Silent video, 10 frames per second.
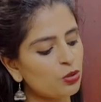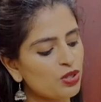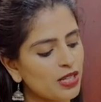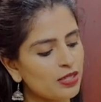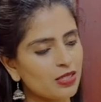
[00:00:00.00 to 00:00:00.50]
టూ
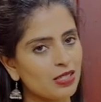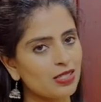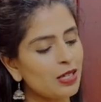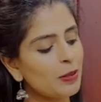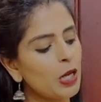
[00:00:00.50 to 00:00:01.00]
సైడ్స్
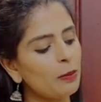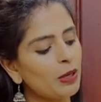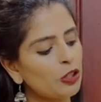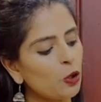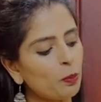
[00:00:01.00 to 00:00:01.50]
వచ్చేసి
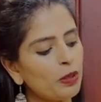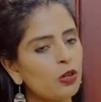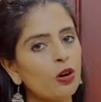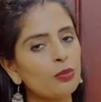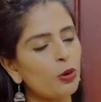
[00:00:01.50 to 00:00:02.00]
మధ్యలో
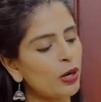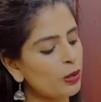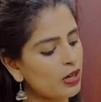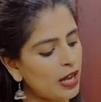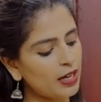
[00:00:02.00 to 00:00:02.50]
పీకాక్
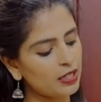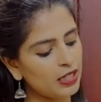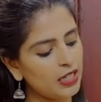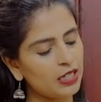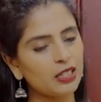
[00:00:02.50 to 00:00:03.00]
బార్డర్ అండ్
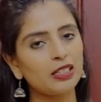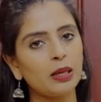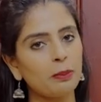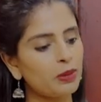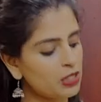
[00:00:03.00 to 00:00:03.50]
నీట్గా
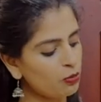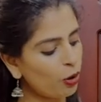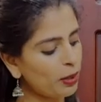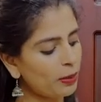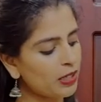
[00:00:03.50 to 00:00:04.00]
టెంపుల్స్
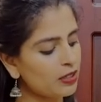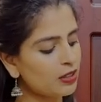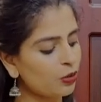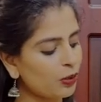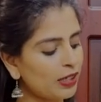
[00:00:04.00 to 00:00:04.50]
బాడీ పార్ట్
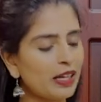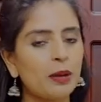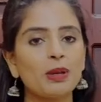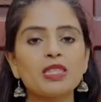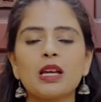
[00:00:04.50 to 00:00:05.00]
అంతా కూడా
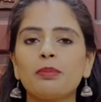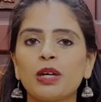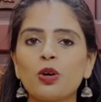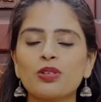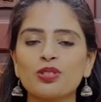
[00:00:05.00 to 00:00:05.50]
డైమండ్స్ అండ్
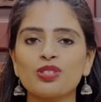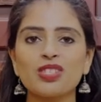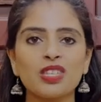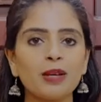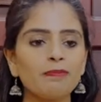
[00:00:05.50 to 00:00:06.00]
పీకాక్స్
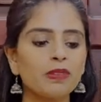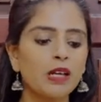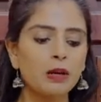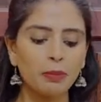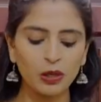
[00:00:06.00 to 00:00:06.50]
వచ్చేసాయి
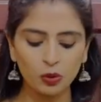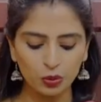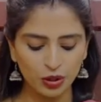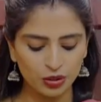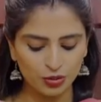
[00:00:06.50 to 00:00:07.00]
పళ్ళు
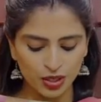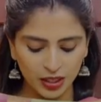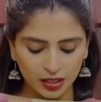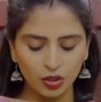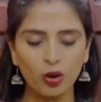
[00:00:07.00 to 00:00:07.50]
కూడా
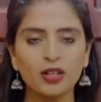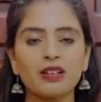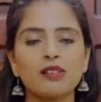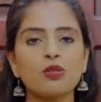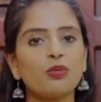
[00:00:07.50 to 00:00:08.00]
చూసేయండి
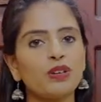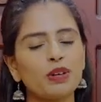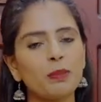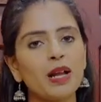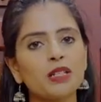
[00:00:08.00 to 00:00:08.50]
కాంట్రాస్ట్లో
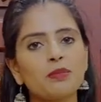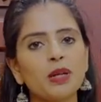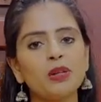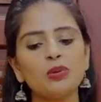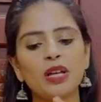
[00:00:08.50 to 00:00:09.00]
వీవింగ్ ప్యాటర్న్
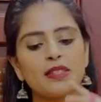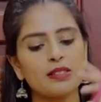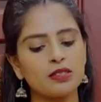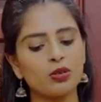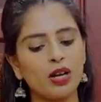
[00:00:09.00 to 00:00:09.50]
పళ్ళు
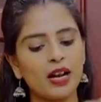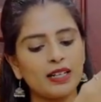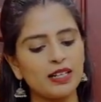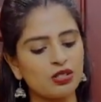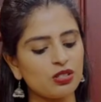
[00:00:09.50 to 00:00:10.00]
టాసల్స్ కూడా
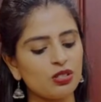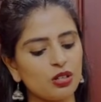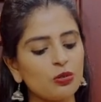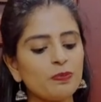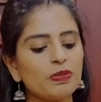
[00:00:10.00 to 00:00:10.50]
అటాచ్డ్ ఇచ్చారు